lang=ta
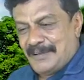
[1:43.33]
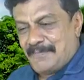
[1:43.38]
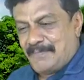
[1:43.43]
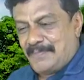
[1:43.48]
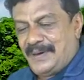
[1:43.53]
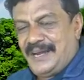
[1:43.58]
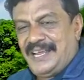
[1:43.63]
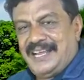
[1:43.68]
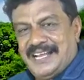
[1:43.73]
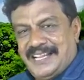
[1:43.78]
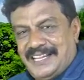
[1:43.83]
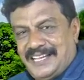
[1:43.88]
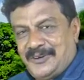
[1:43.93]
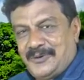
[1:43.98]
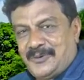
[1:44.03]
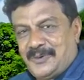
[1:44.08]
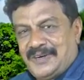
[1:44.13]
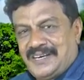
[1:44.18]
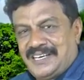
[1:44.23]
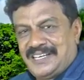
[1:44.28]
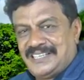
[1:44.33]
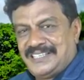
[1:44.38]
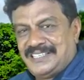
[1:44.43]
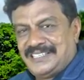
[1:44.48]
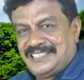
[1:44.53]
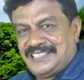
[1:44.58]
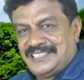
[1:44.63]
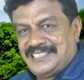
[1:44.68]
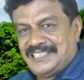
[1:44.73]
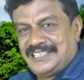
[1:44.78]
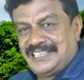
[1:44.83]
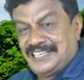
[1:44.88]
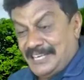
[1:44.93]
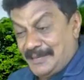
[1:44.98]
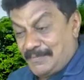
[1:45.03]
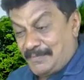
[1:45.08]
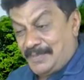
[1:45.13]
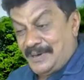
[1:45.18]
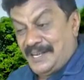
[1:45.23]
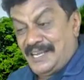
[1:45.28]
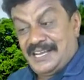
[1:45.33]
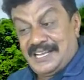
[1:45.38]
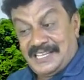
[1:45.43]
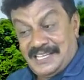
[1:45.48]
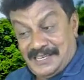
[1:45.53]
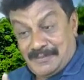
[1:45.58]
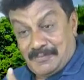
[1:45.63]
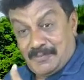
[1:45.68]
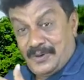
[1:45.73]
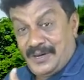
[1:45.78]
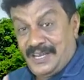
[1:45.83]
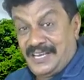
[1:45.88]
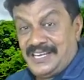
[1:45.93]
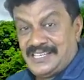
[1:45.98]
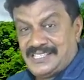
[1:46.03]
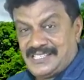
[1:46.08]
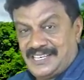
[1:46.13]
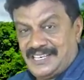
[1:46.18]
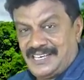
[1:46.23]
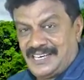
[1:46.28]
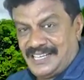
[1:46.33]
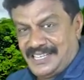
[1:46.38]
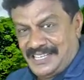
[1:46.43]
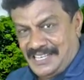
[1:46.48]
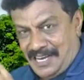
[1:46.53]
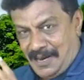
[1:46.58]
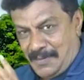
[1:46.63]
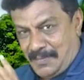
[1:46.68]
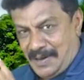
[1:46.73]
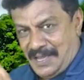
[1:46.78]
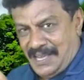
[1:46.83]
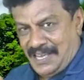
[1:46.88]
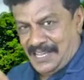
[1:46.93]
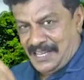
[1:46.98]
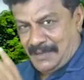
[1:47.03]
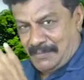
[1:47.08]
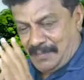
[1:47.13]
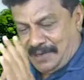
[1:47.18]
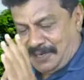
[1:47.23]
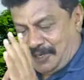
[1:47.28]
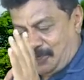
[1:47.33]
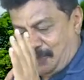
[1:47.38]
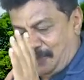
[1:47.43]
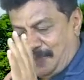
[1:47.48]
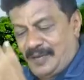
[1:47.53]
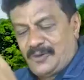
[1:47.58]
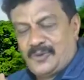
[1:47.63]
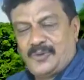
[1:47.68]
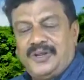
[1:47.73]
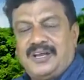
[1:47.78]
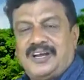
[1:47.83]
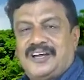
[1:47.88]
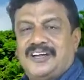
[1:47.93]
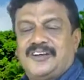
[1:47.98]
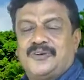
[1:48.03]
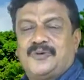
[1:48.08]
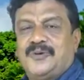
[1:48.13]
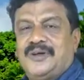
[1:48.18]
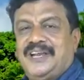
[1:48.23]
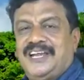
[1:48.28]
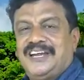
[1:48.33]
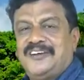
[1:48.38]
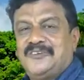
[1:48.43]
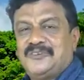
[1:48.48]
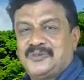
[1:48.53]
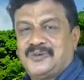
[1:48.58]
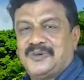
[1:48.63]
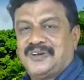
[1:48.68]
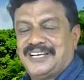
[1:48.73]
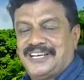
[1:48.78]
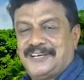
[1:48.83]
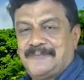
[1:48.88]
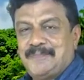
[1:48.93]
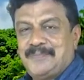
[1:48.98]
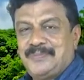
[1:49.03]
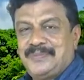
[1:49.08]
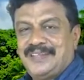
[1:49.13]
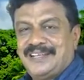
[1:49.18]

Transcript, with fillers: எப்படி எதிர்கொள்கிறது எப்படி அதில் முன்னேறி செல்வது அப்படிங்கிறத மட்டுமே குறிகாலாக கொண்டீங்கன்னு வச்சுக்கோங்களேன்